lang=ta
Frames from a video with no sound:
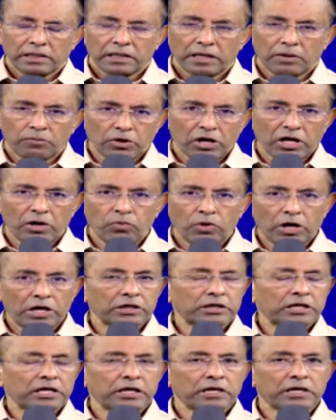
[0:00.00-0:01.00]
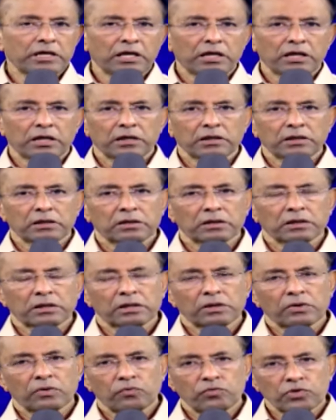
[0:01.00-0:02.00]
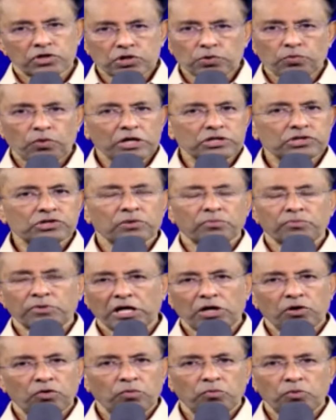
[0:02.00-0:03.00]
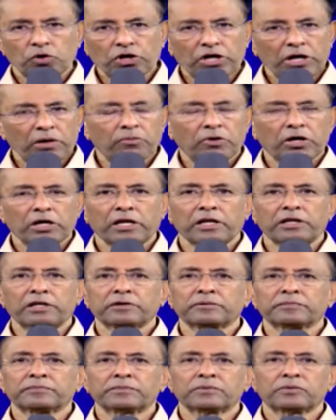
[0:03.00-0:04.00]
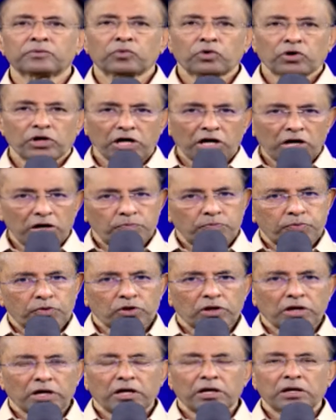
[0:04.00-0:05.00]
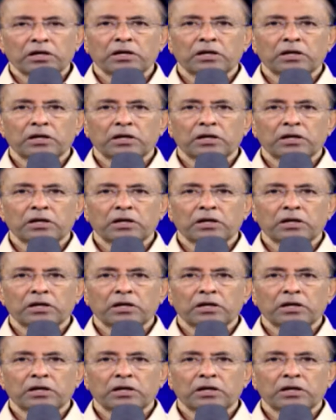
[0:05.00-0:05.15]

நம்முடைய வாழ்க்கையில் விசுவாசம் மிகவும் முக்கியமானது ஒரு எழுப்புதல்